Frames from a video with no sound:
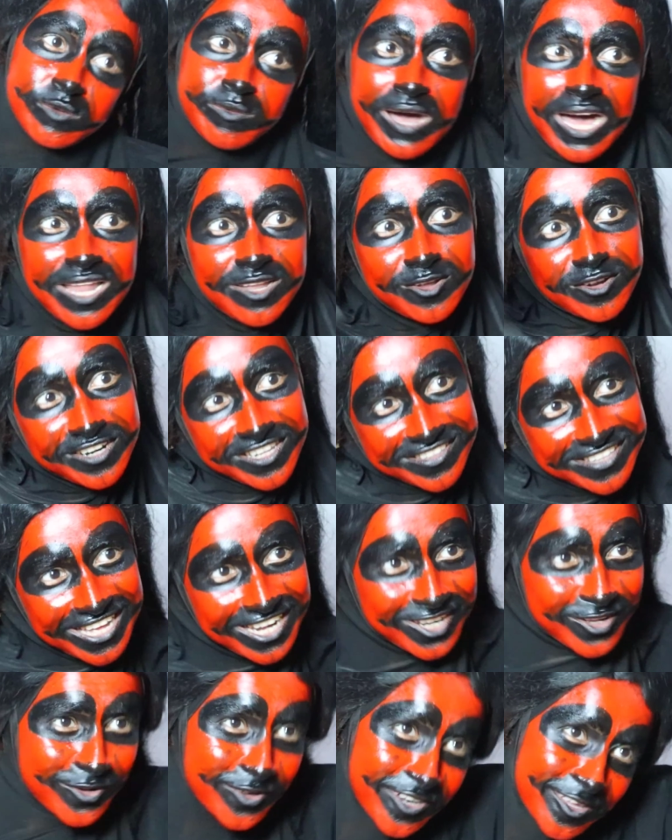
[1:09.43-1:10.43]
ভালো
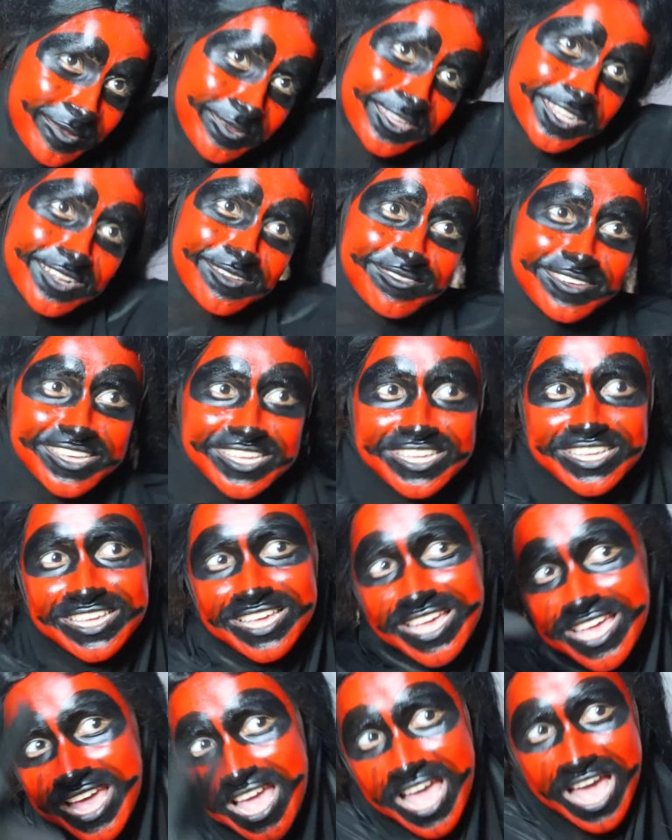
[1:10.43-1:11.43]
রেজাল্ট করে ফেলবে
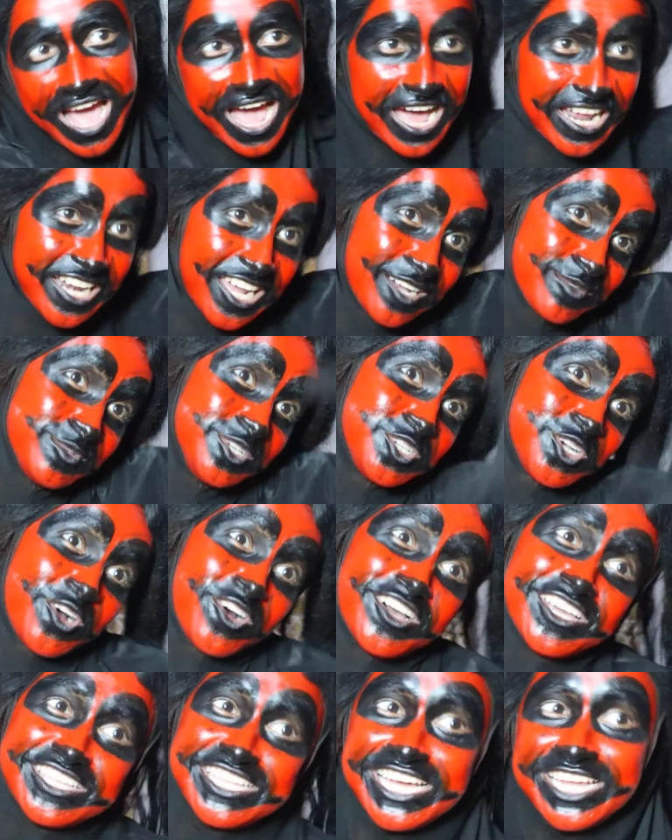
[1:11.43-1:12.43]
আর আমি
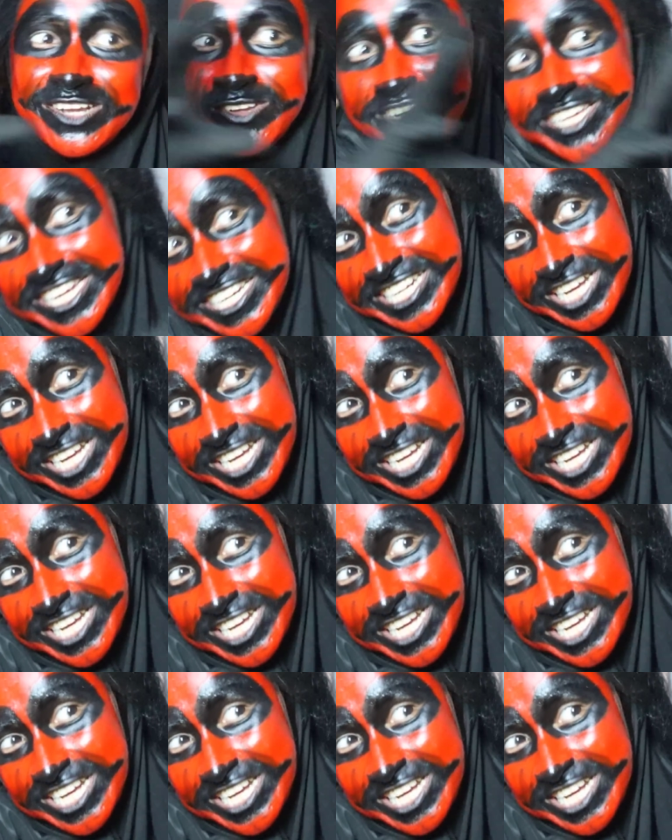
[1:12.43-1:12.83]
শয়তান হয়ে